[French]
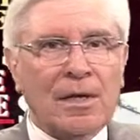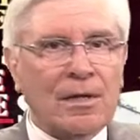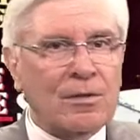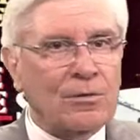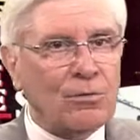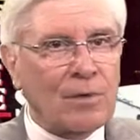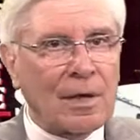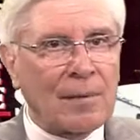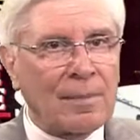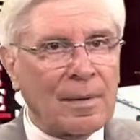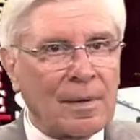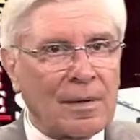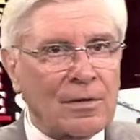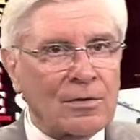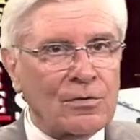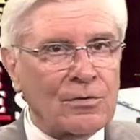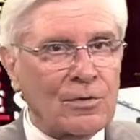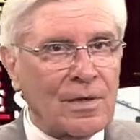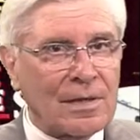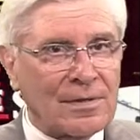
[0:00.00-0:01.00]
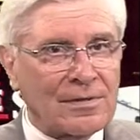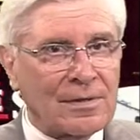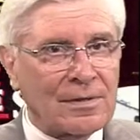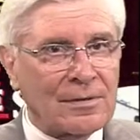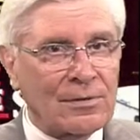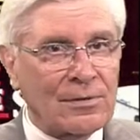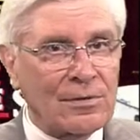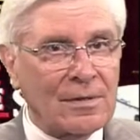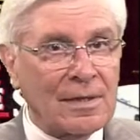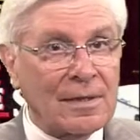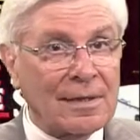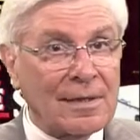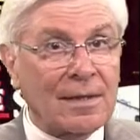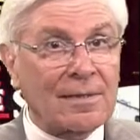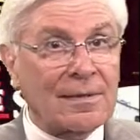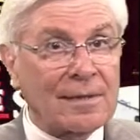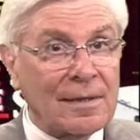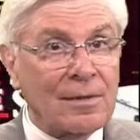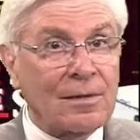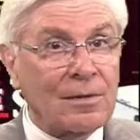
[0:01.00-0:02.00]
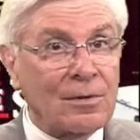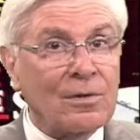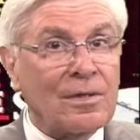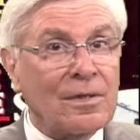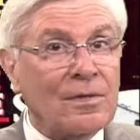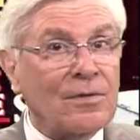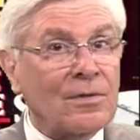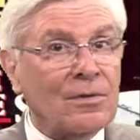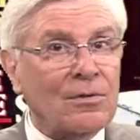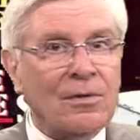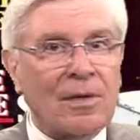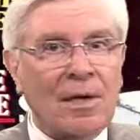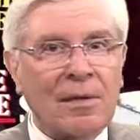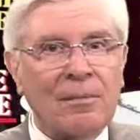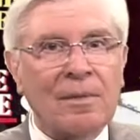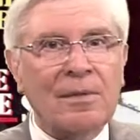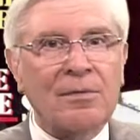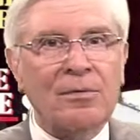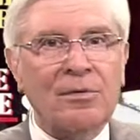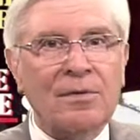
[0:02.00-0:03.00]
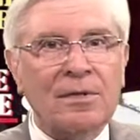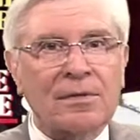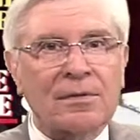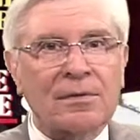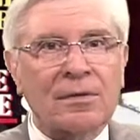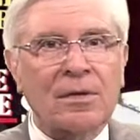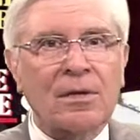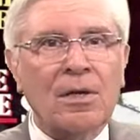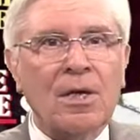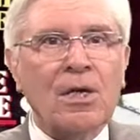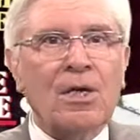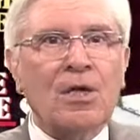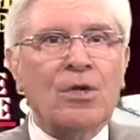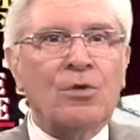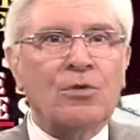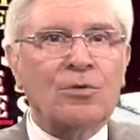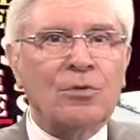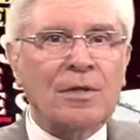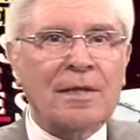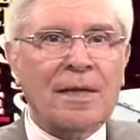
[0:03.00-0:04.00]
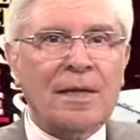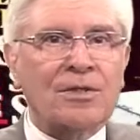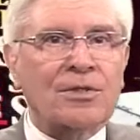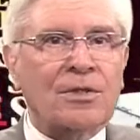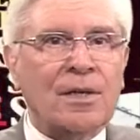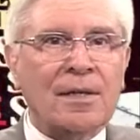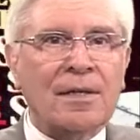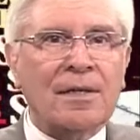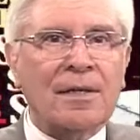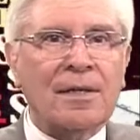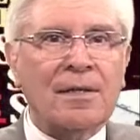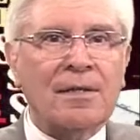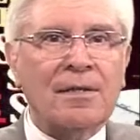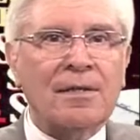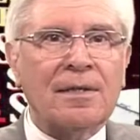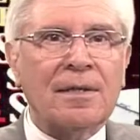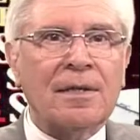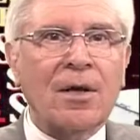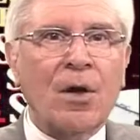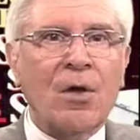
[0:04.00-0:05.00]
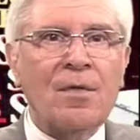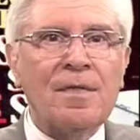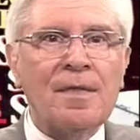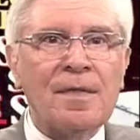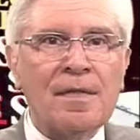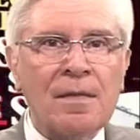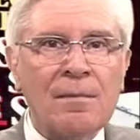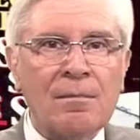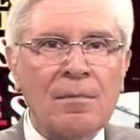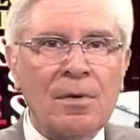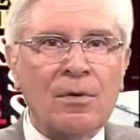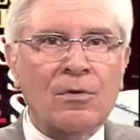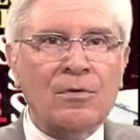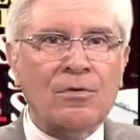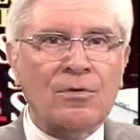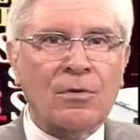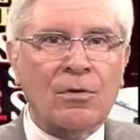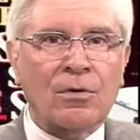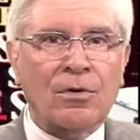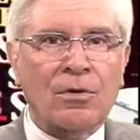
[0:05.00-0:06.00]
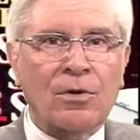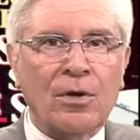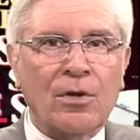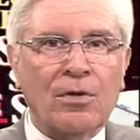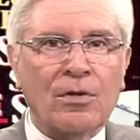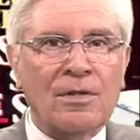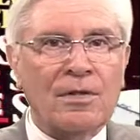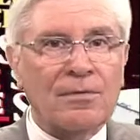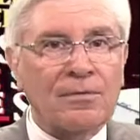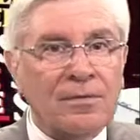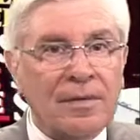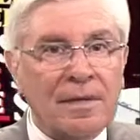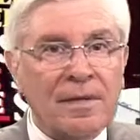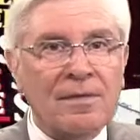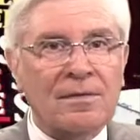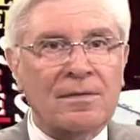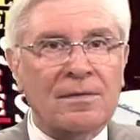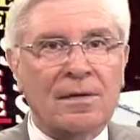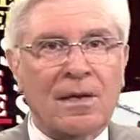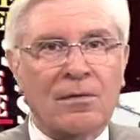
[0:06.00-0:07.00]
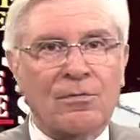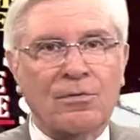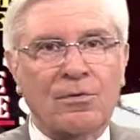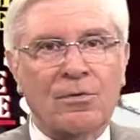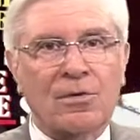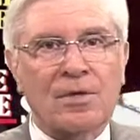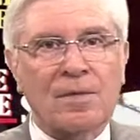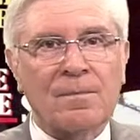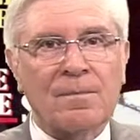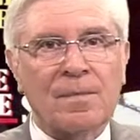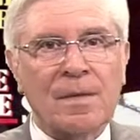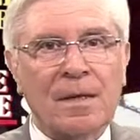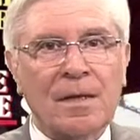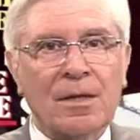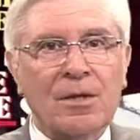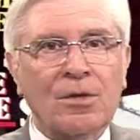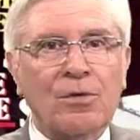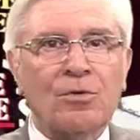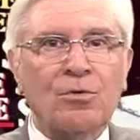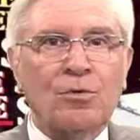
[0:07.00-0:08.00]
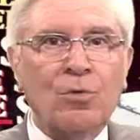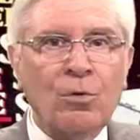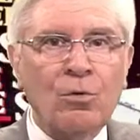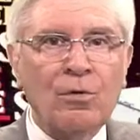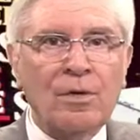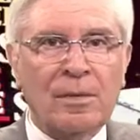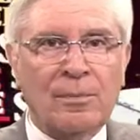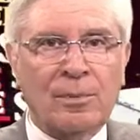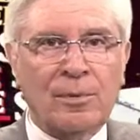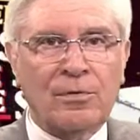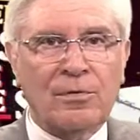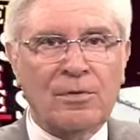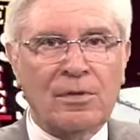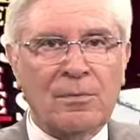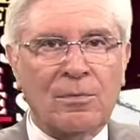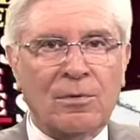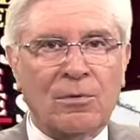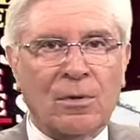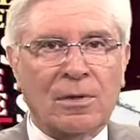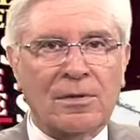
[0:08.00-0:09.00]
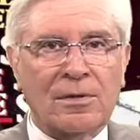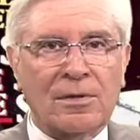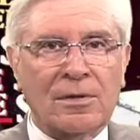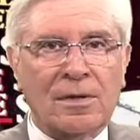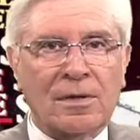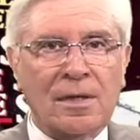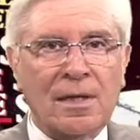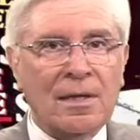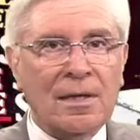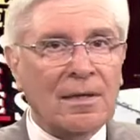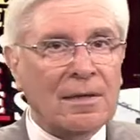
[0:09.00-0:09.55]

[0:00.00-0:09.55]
Et sous l'apparence de la sainteté, car tel est le désir de l'abbé Donissant, se cache en réalité un immense orgueil qui frise la folie. Tout lui est possible, croit-il.